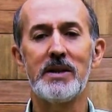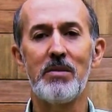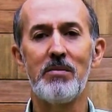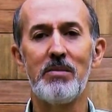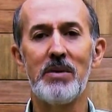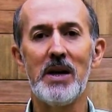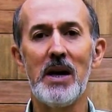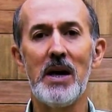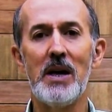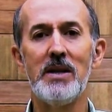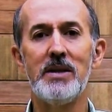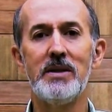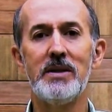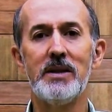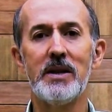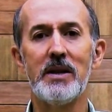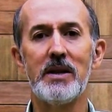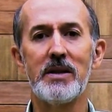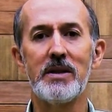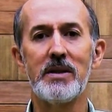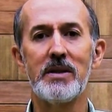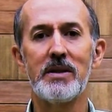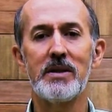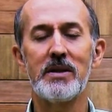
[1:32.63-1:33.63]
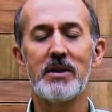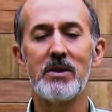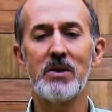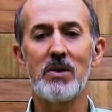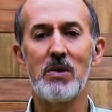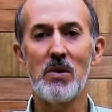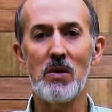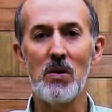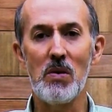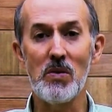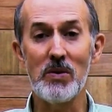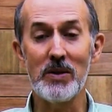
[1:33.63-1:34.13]
ambiências
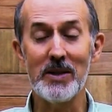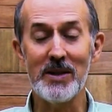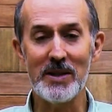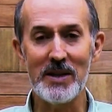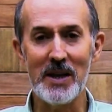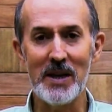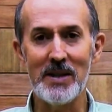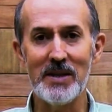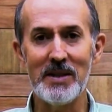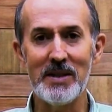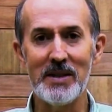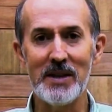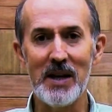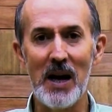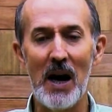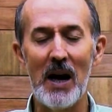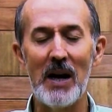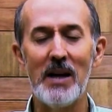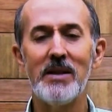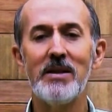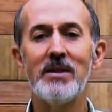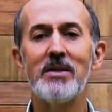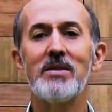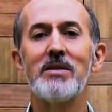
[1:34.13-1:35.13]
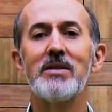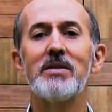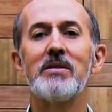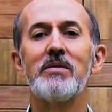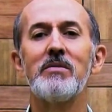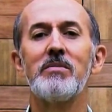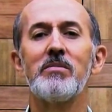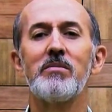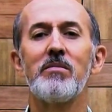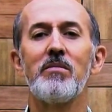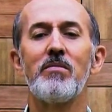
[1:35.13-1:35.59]
conscienciais,